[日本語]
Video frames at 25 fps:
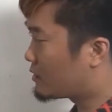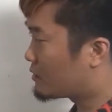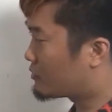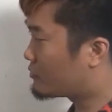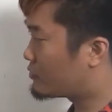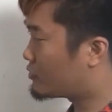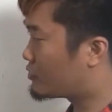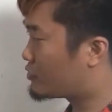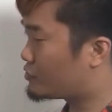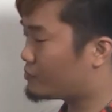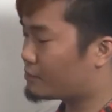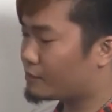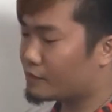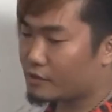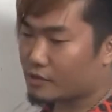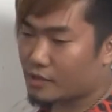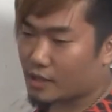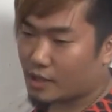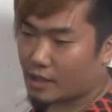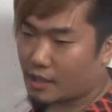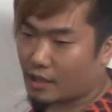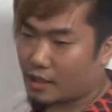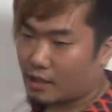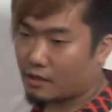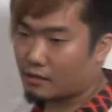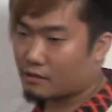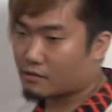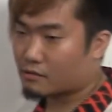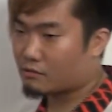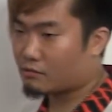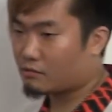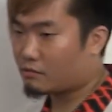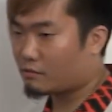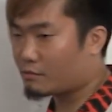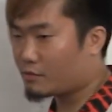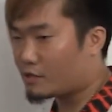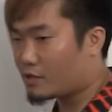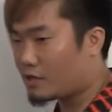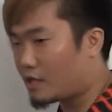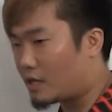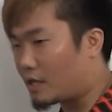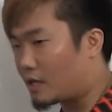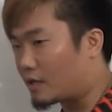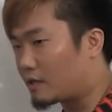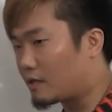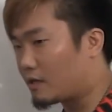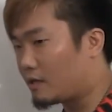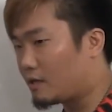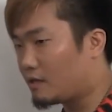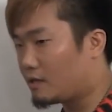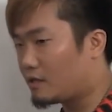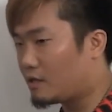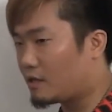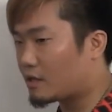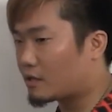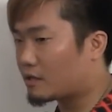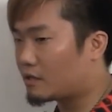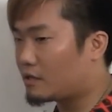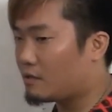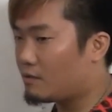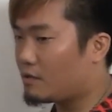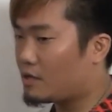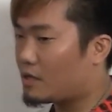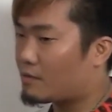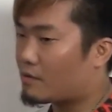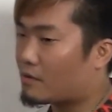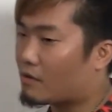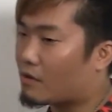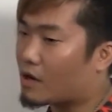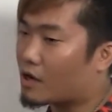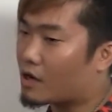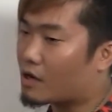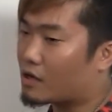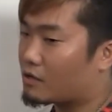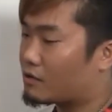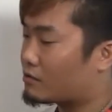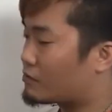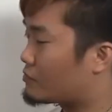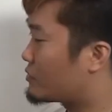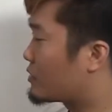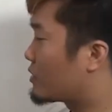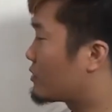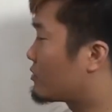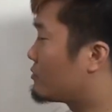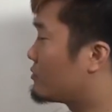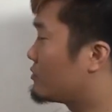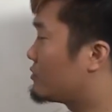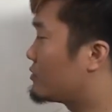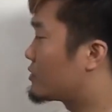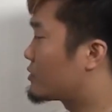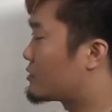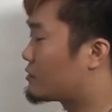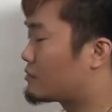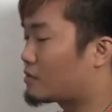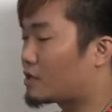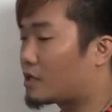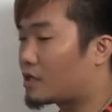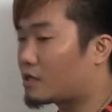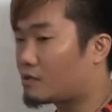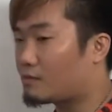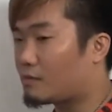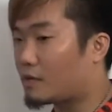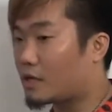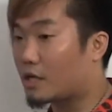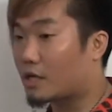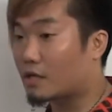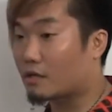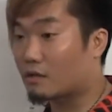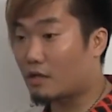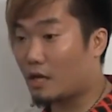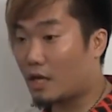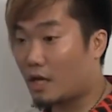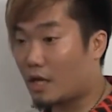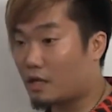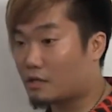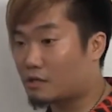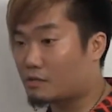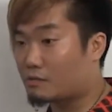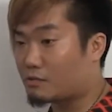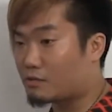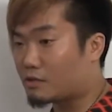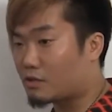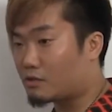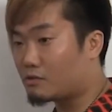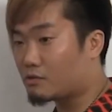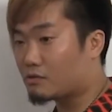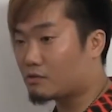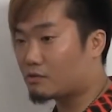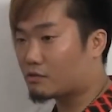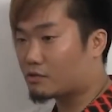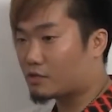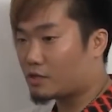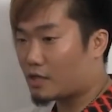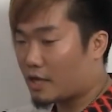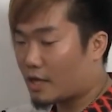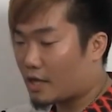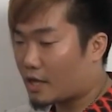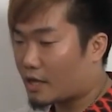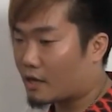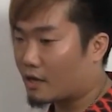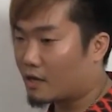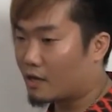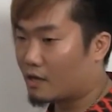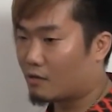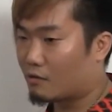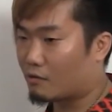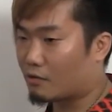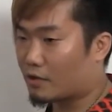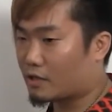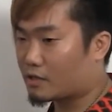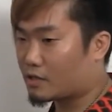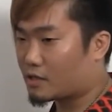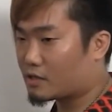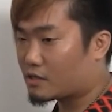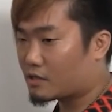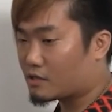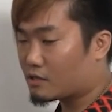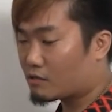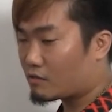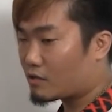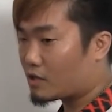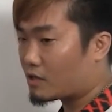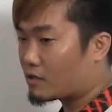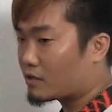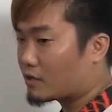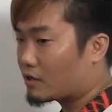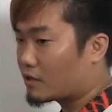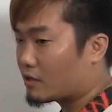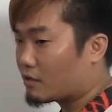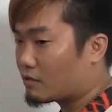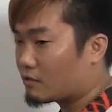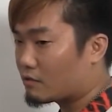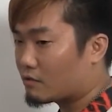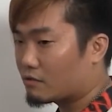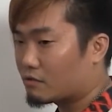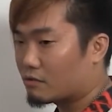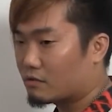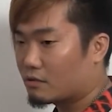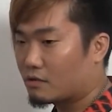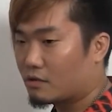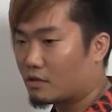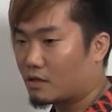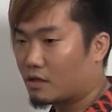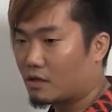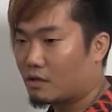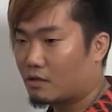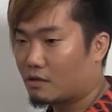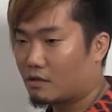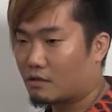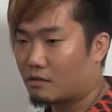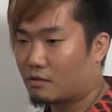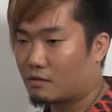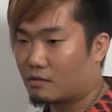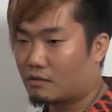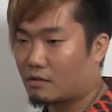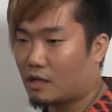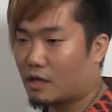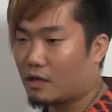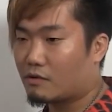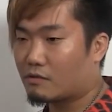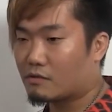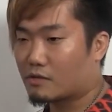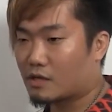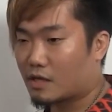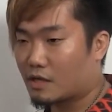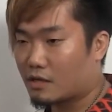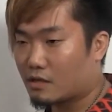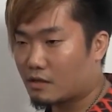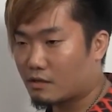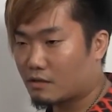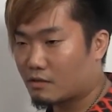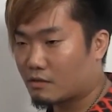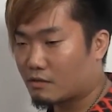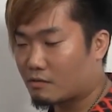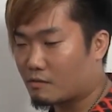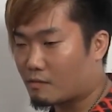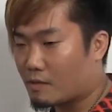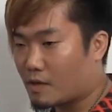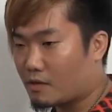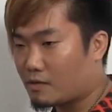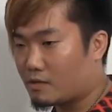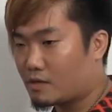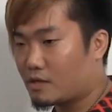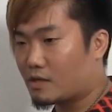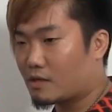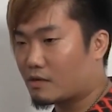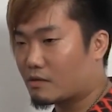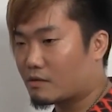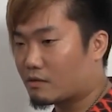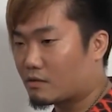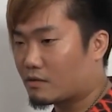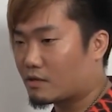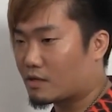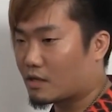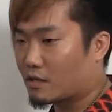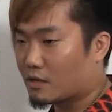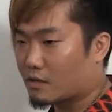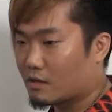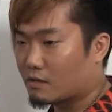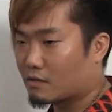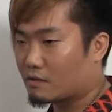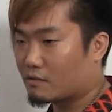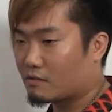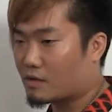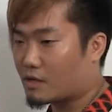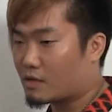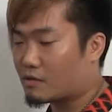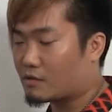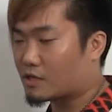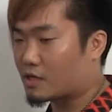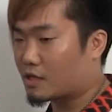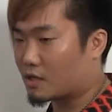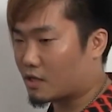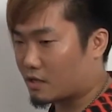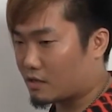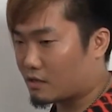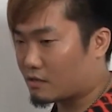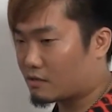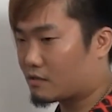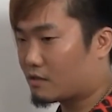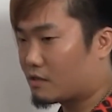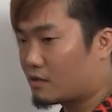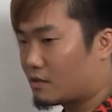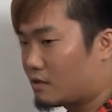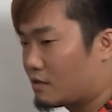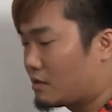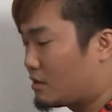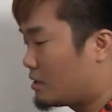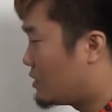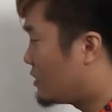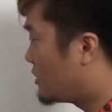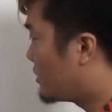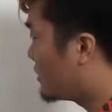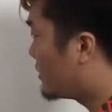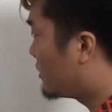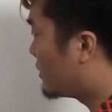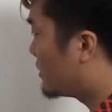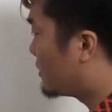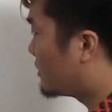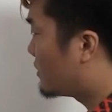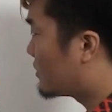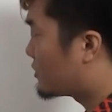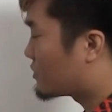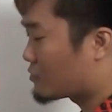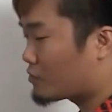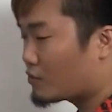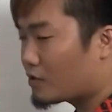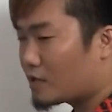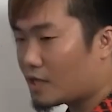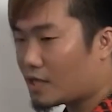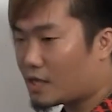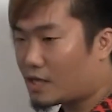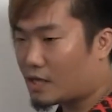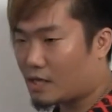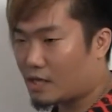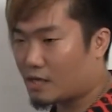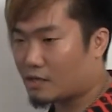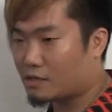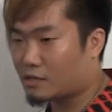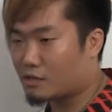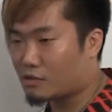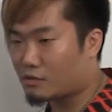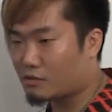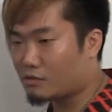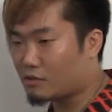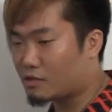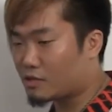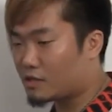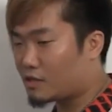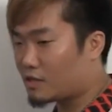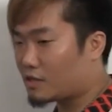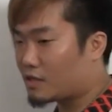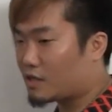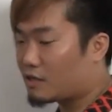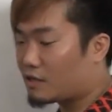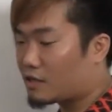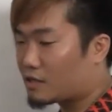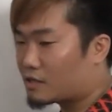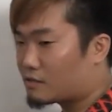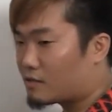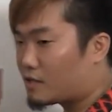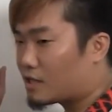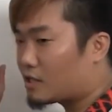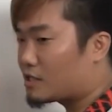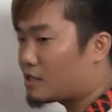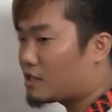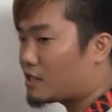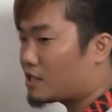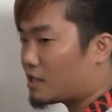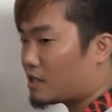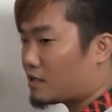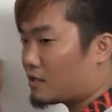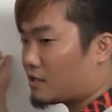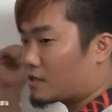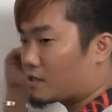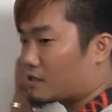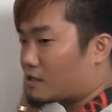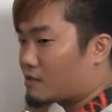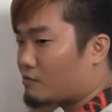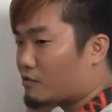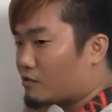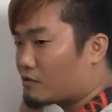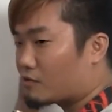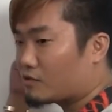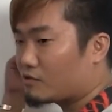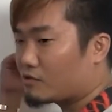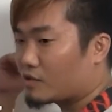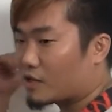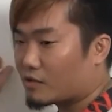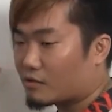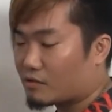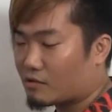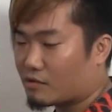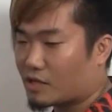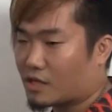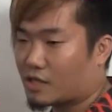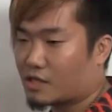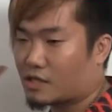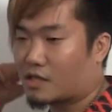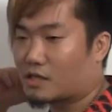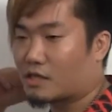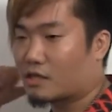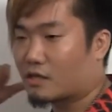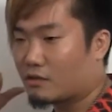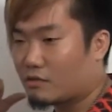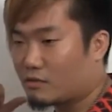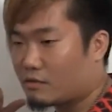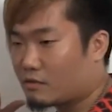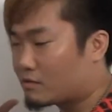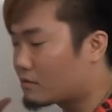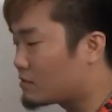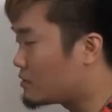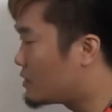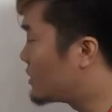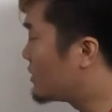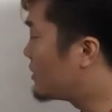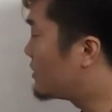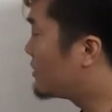これ自分がね、そのお店で働いてやってみれば分かることだと思うんですけど、ダーツバーやって、自分が優勝して、お客さん全然来なかったよ。誰のせい、お前のせいだろって分かるじゃないですか。それだから実力実績あるやつは人気あるやつに文句言うなよっていう話なんだけど、